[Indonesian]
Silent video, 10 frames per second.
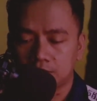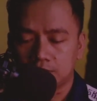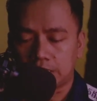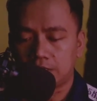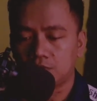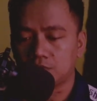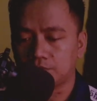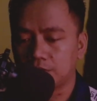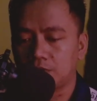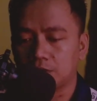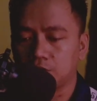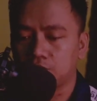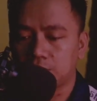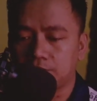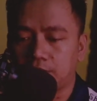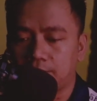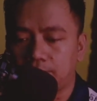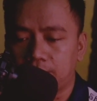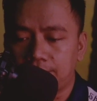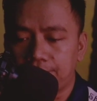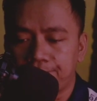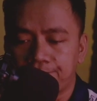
Saya lupa waktu itu jam berapa,